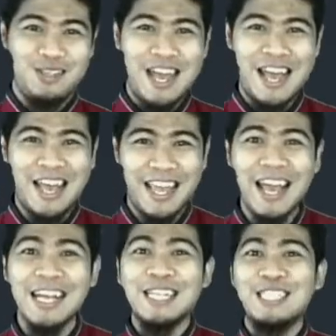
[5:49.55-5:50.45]
Nah ya,
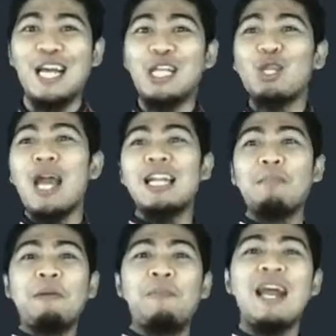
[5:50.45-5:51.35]
jadi itu yang
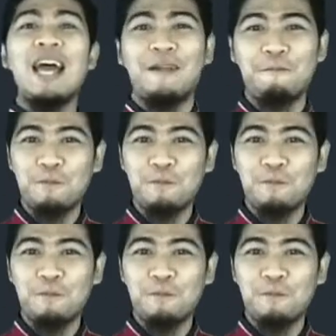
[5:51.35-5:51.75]
lebih benar.